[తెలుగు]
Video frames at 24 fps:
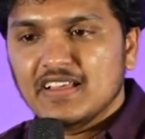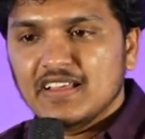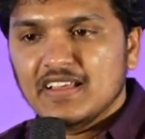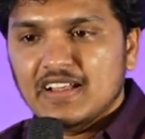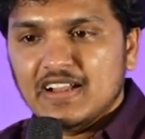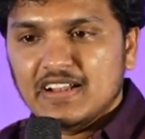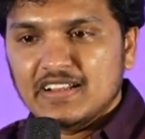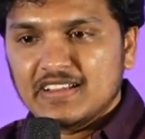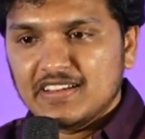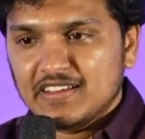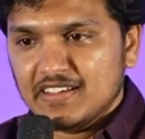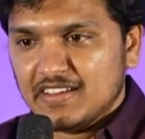
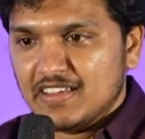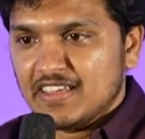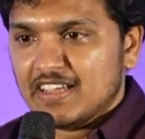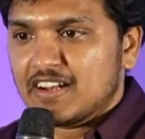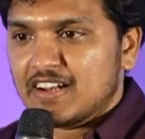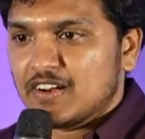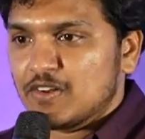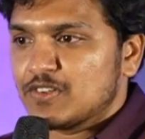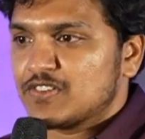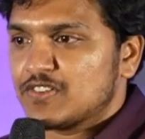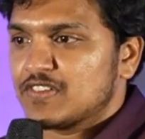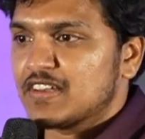అండ్ ఇక్కడ
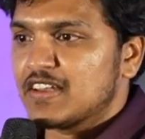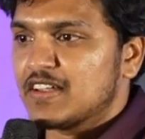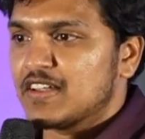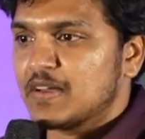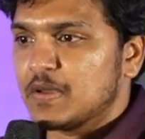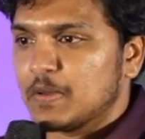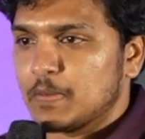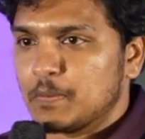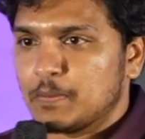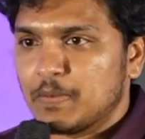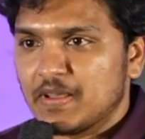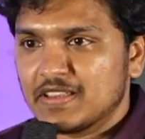వచ్చిన
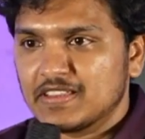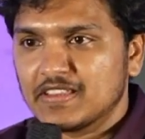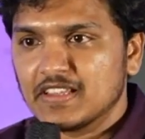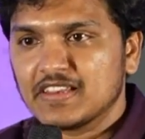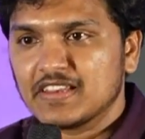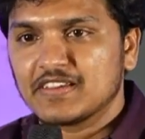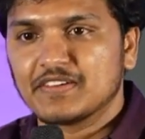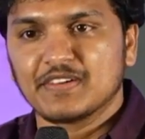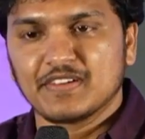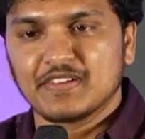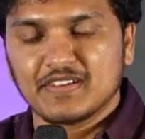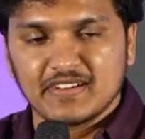పెద్దలు
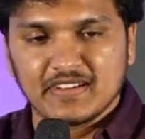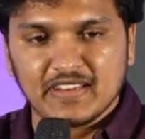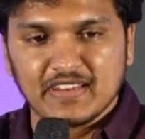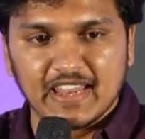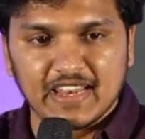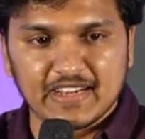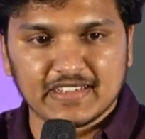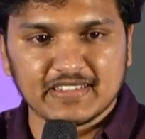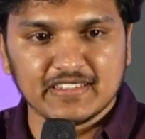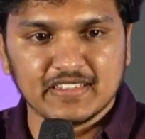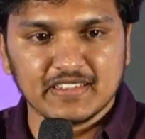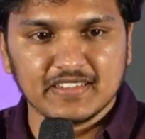
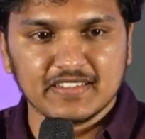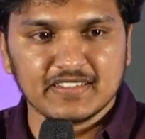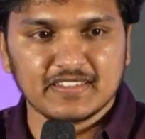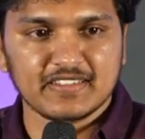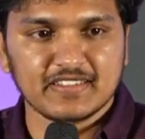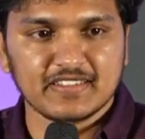డైరెక్టర్స్